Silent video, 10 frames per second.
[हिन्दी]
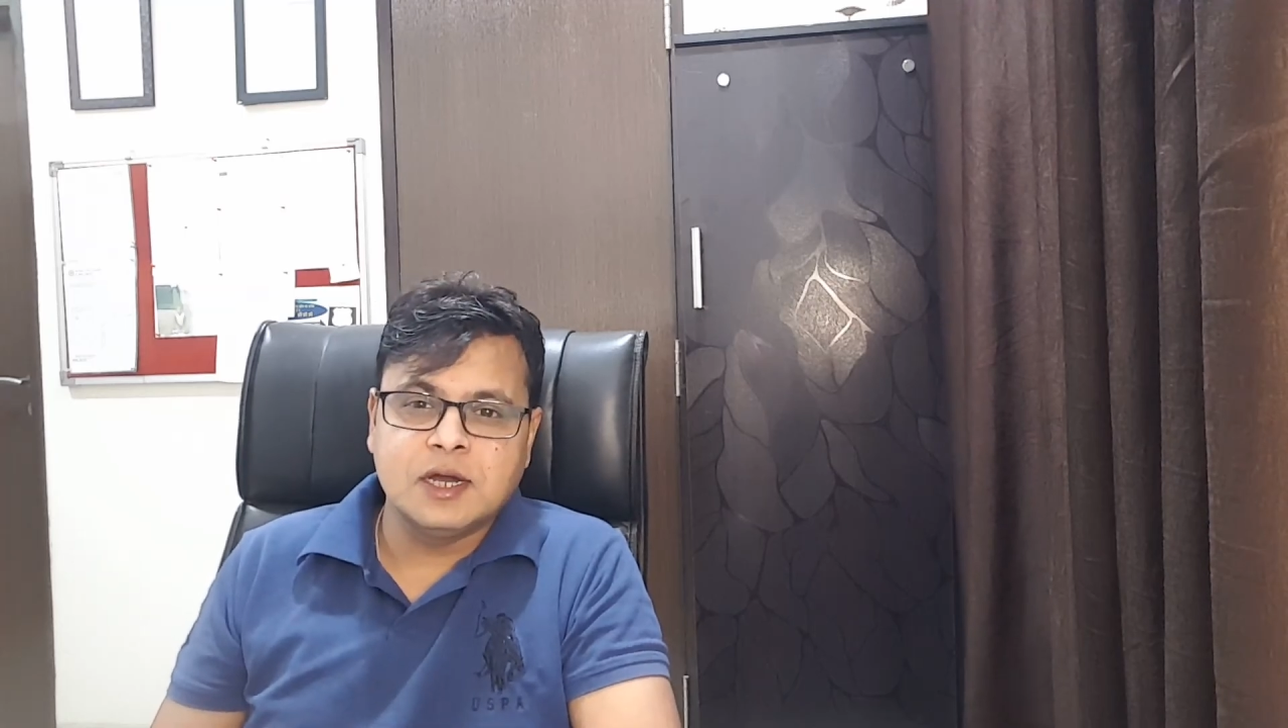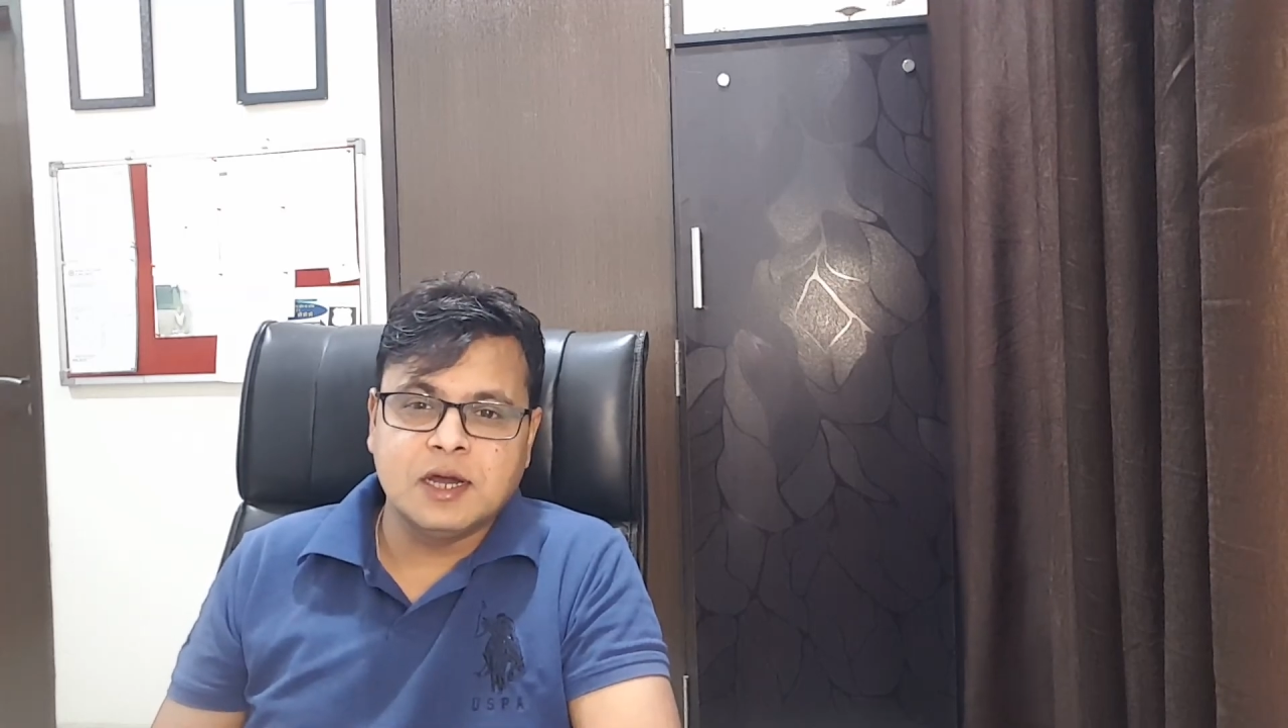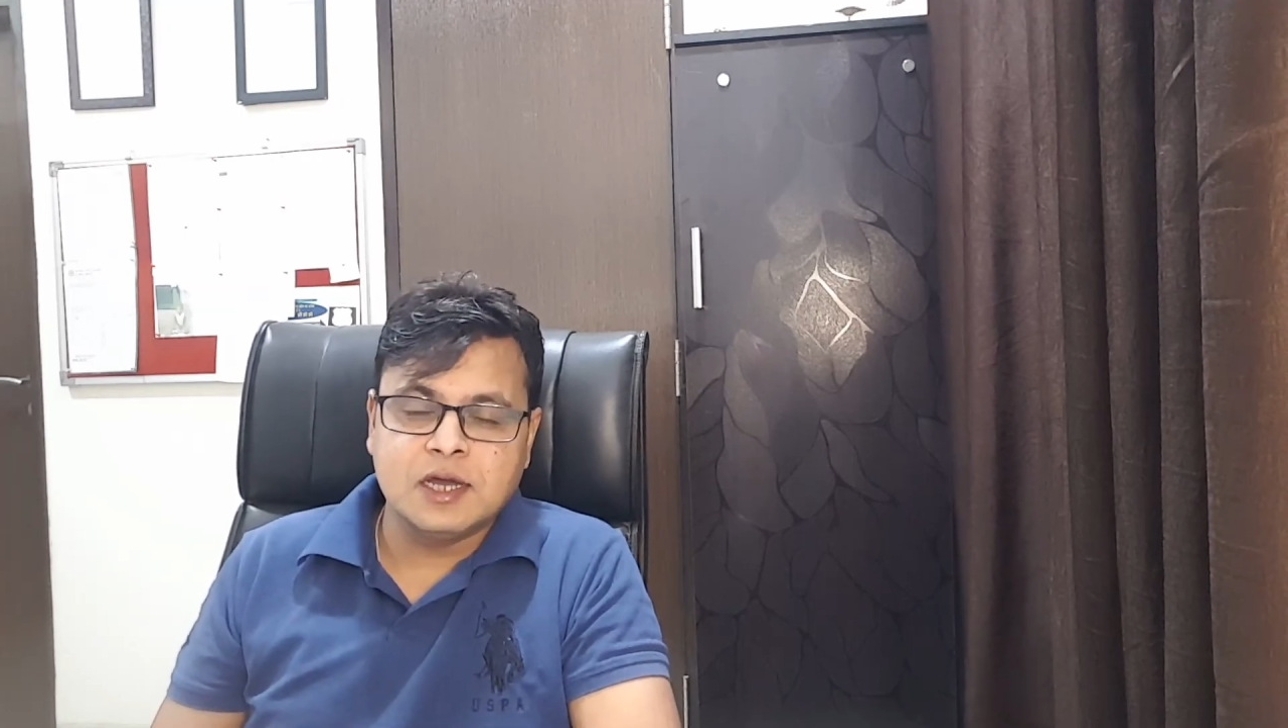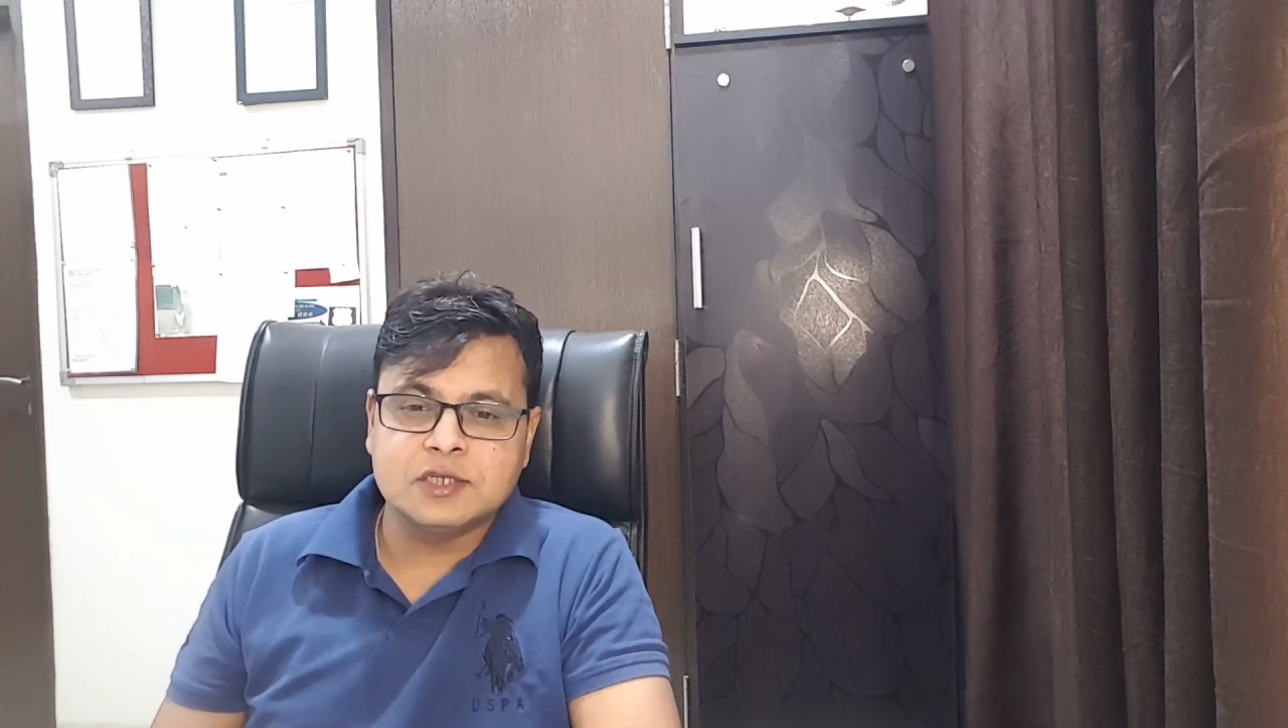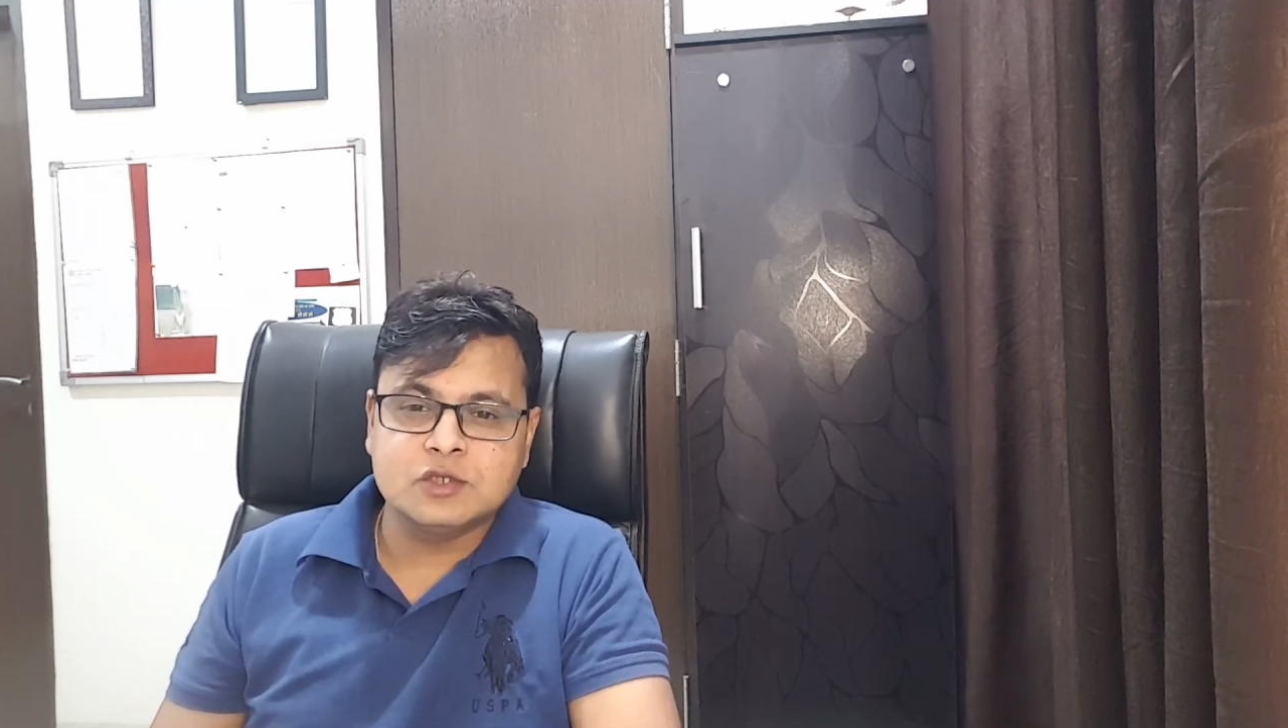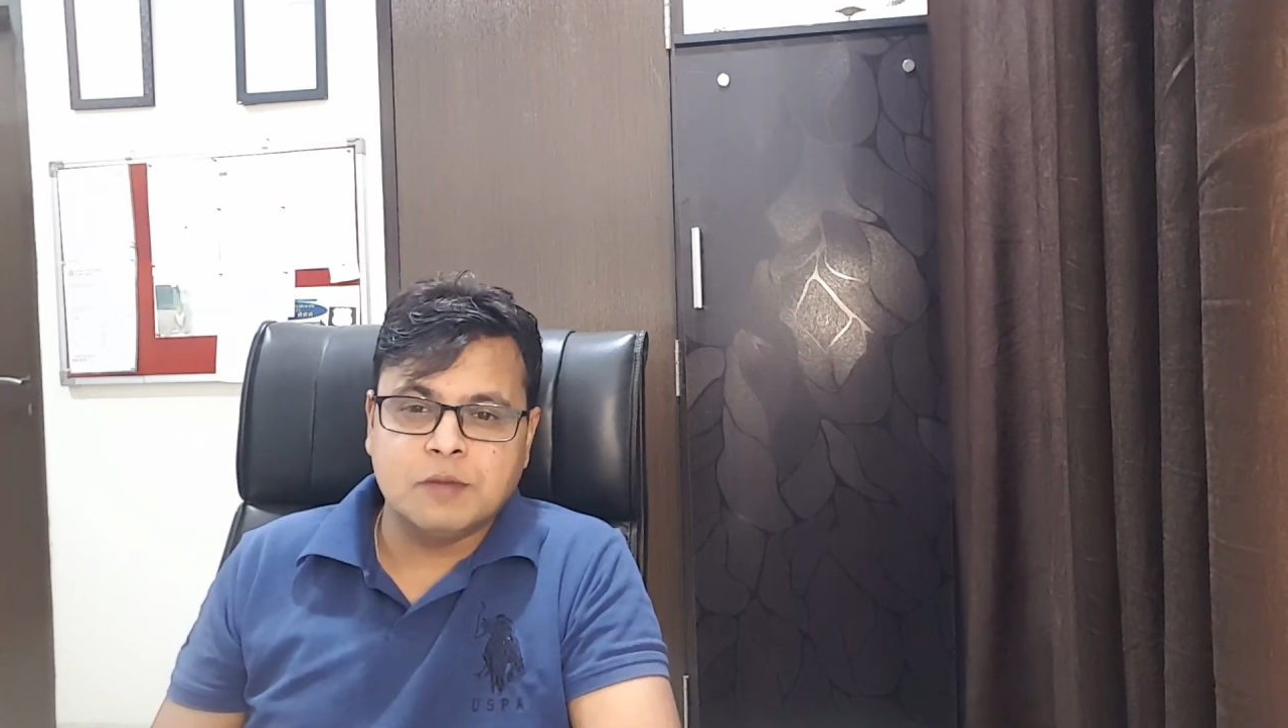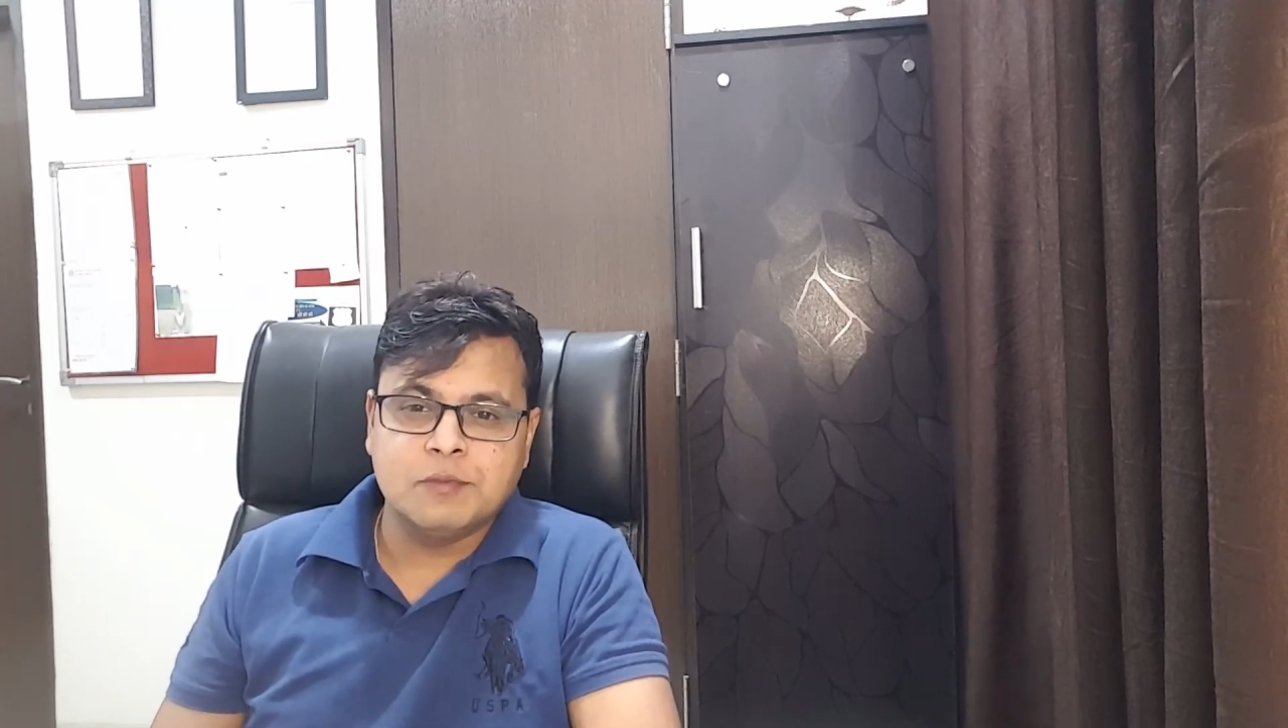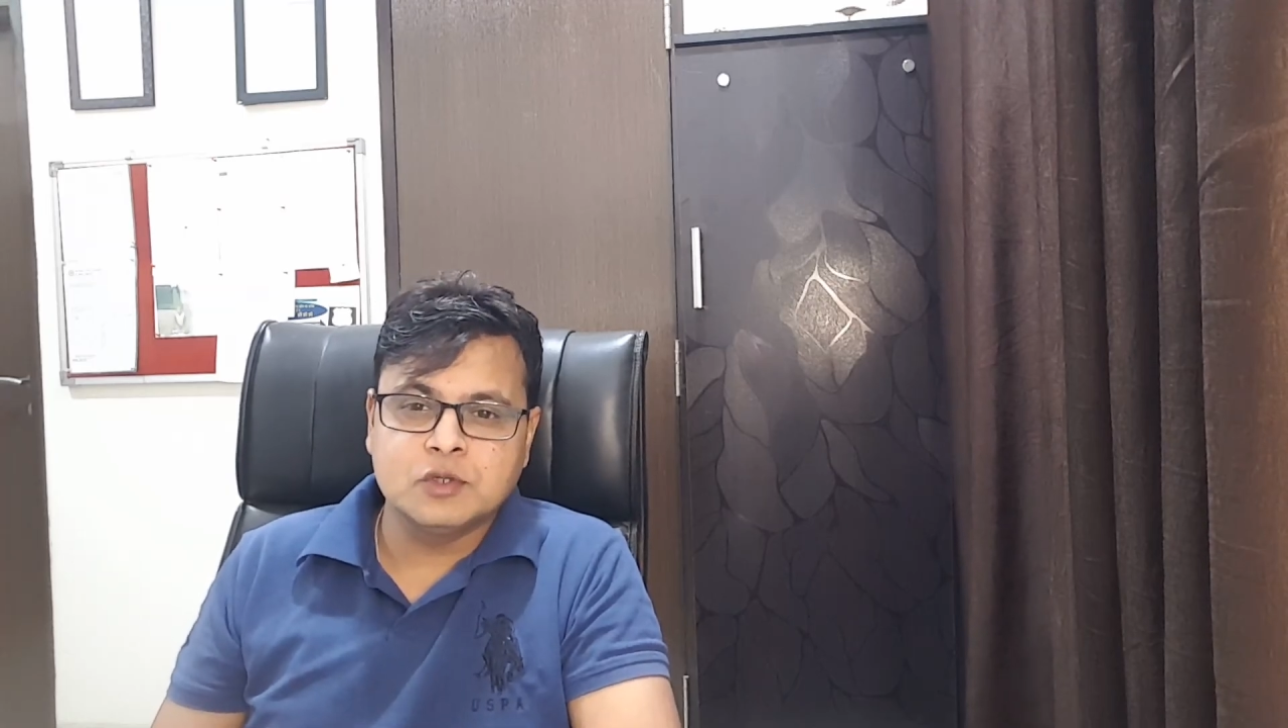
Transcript: अगर स्टॉप